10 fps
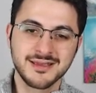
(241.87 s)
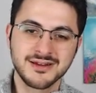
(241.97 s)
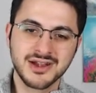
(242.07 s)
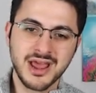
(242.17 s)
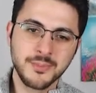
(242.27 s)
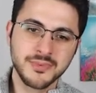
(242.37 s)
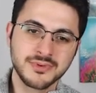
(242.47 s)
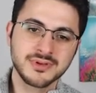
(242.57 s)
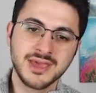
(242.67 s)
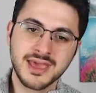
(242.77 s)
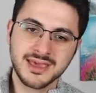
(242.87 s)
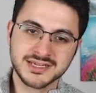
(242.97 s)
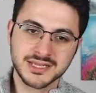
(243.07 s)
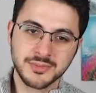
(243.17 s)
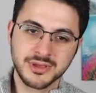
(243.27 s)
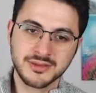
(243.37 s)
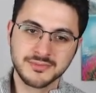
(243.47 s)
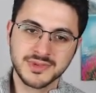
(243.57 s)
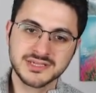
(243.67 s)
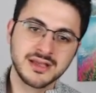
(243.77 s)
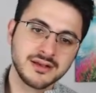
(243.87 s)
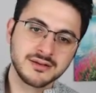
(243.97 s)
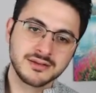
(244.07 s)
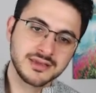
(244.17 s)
Crab yengeç demek. Mesela